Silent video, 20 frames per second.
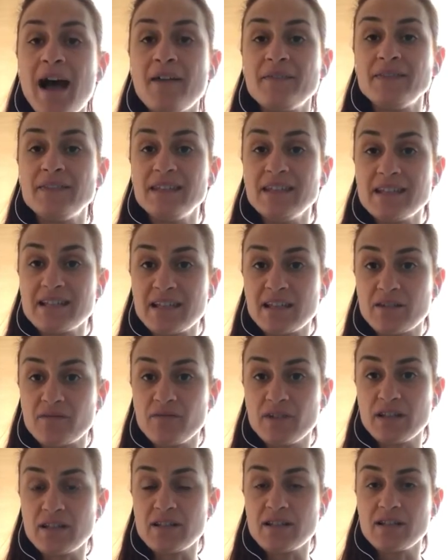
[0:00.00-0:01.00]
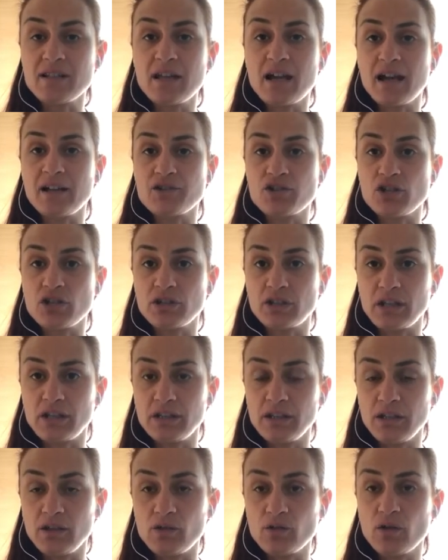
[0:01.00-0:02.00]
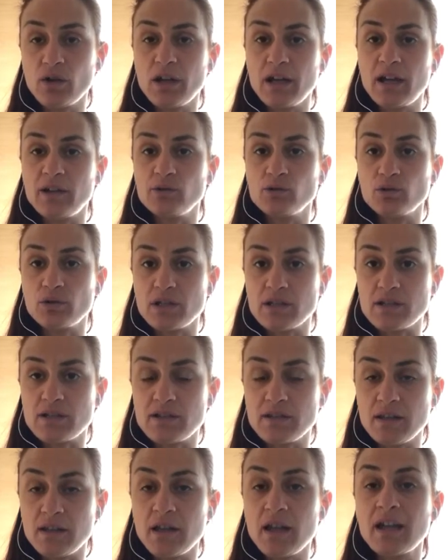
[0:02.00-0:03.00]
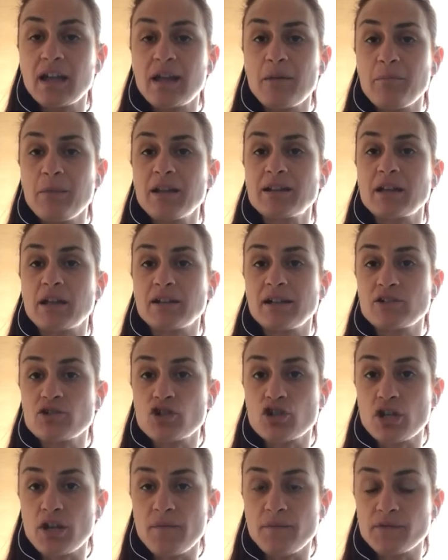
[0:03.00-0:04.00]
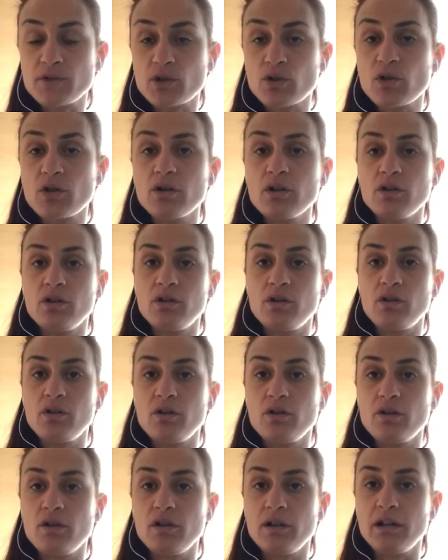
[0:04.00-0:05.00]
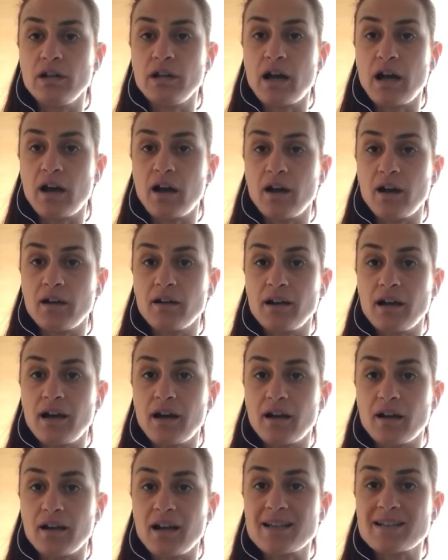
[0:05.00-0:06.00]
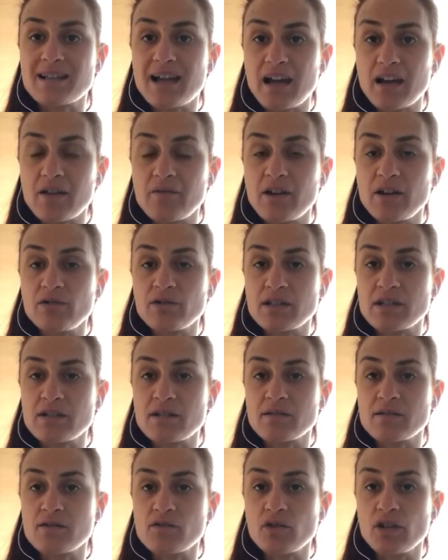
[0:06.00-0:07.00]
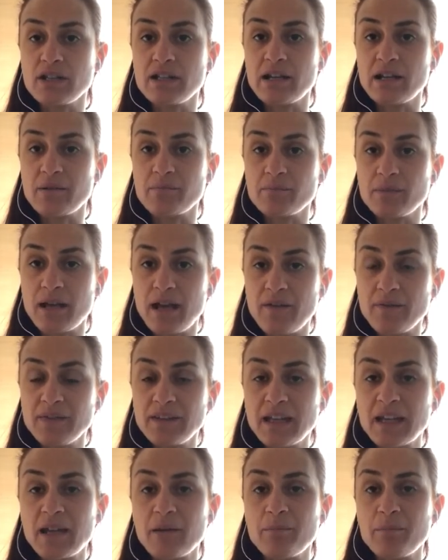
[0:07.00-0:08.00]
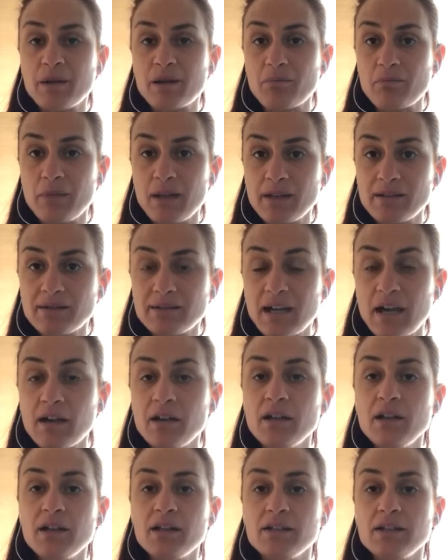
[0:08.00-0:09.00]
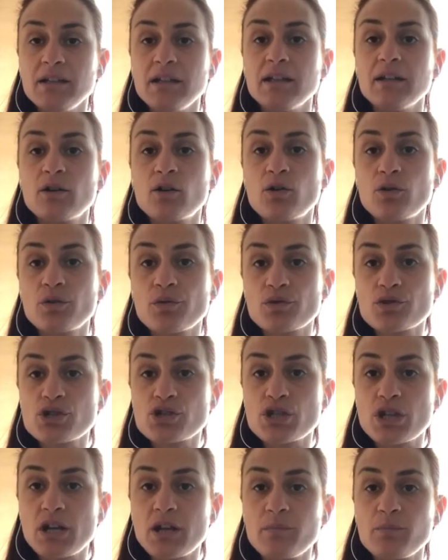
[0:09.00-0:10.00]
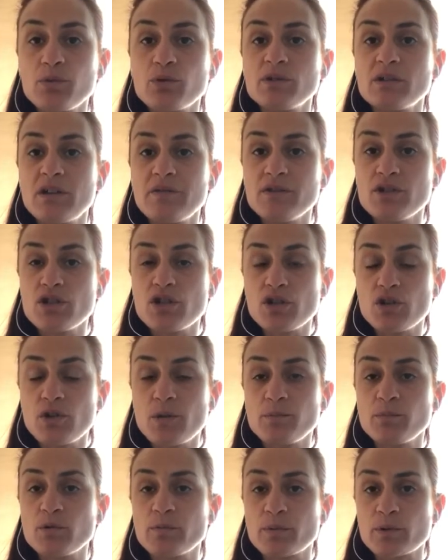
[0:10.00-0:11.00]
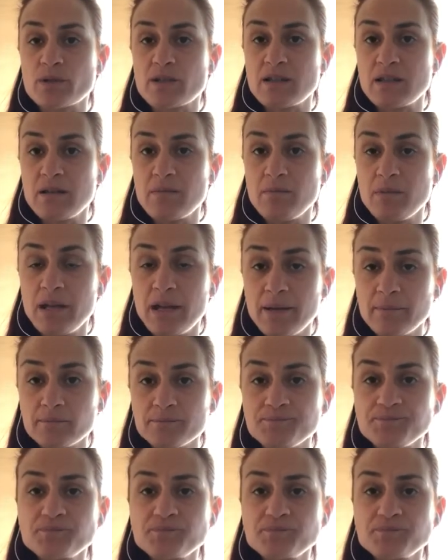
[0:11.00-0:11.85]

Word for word: di servizi al cittadino e ai turisti che mettano al centro eh, la, la, la, sana valorizzazione dell'ambiente che permetta di conoscere più da vicino e più possibile